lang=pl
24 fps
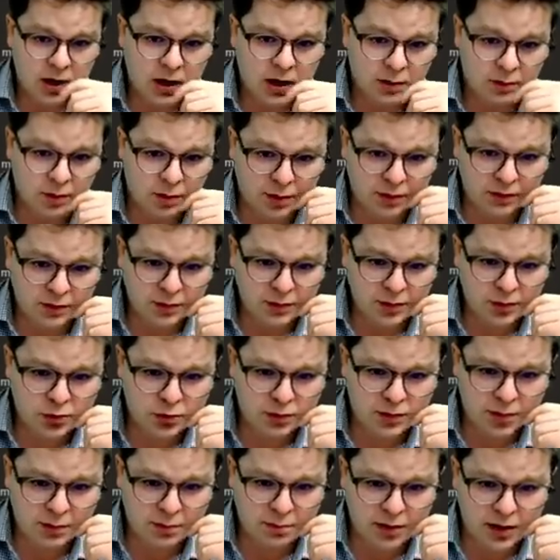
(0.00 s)
bo po wybiciu
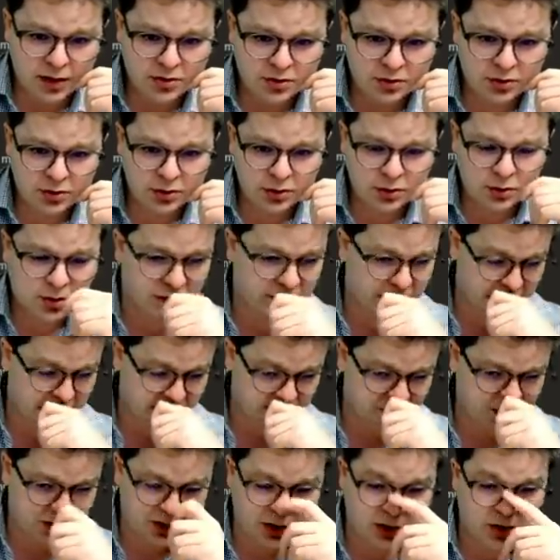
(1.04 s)
mnie bardzo interesuje właśnie
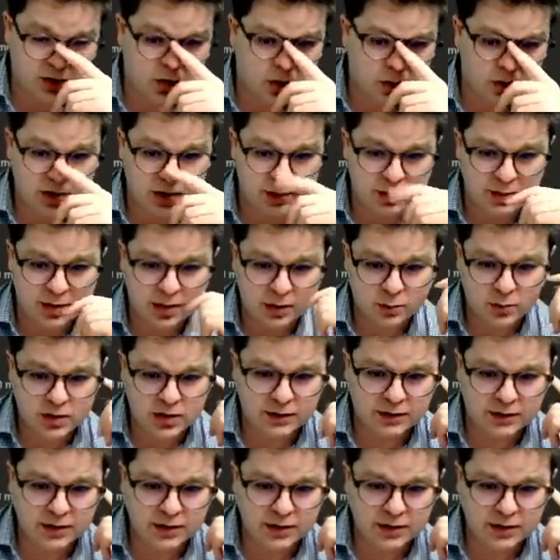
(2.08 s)
bicie gońcem. I jak ustawię